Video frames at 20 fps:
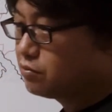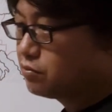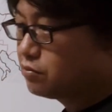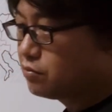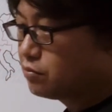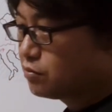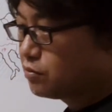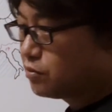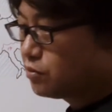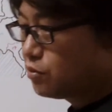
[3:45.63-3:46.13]

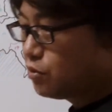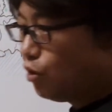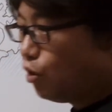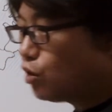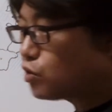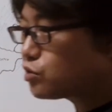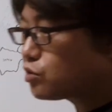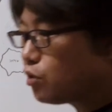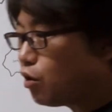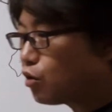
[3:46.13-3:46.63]
1億キロそ
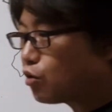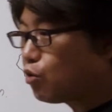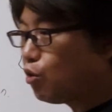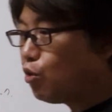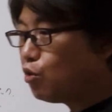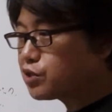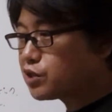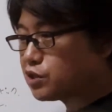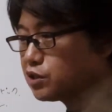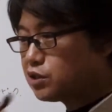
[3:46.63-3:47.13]
うすると
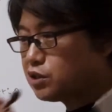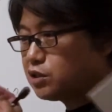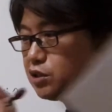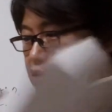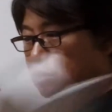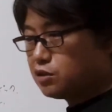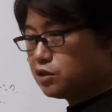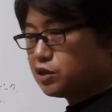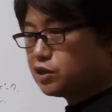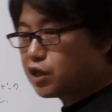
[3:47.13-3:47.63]
工事
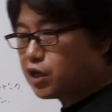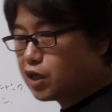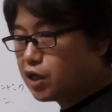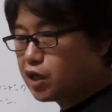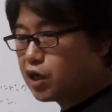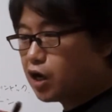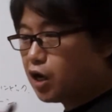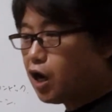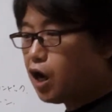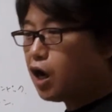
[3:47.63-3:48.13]
しなきゃいけ
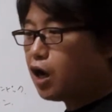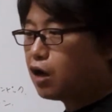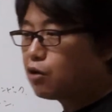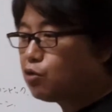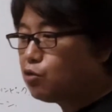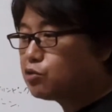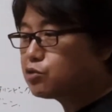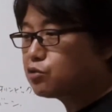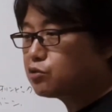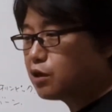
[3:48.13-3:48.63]
ないから
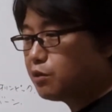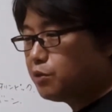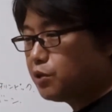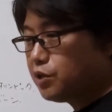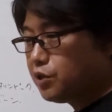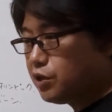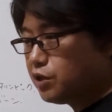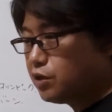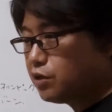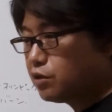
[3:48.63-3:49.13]
工事のため
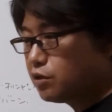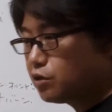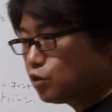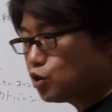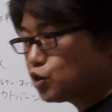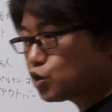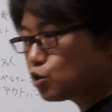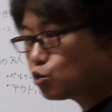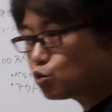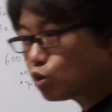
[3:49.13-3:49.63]
に
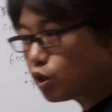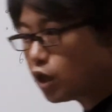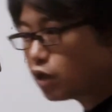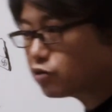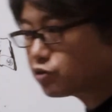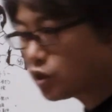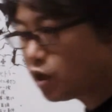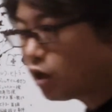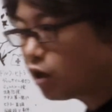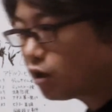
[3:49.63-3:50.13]
仕事がある
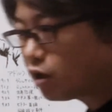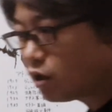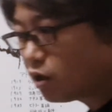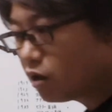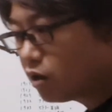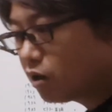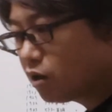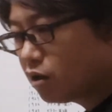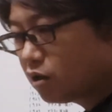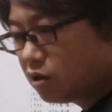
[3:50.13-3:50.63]
じゃん
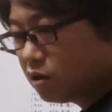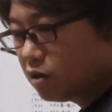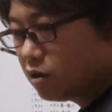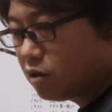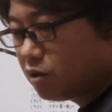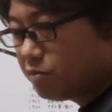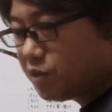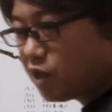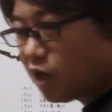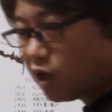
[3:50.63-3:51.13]

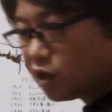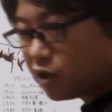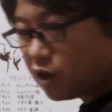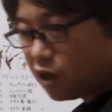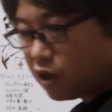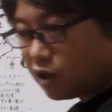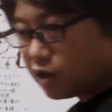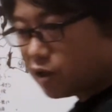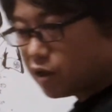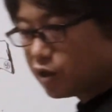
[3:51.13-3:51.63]
みんな働
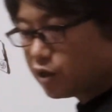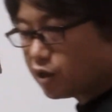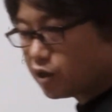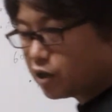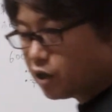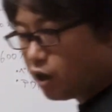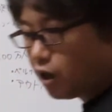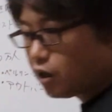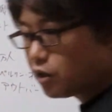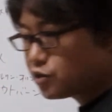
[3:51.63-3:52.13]
かなきゃいけない
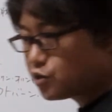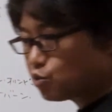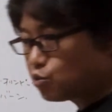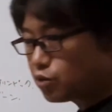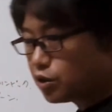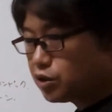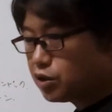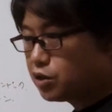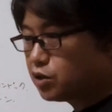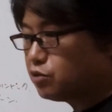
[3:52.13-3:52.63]
から仕事
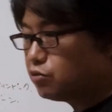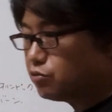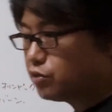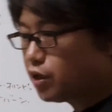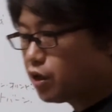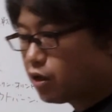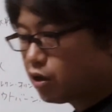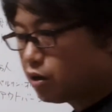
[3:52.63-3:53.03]
ができるよね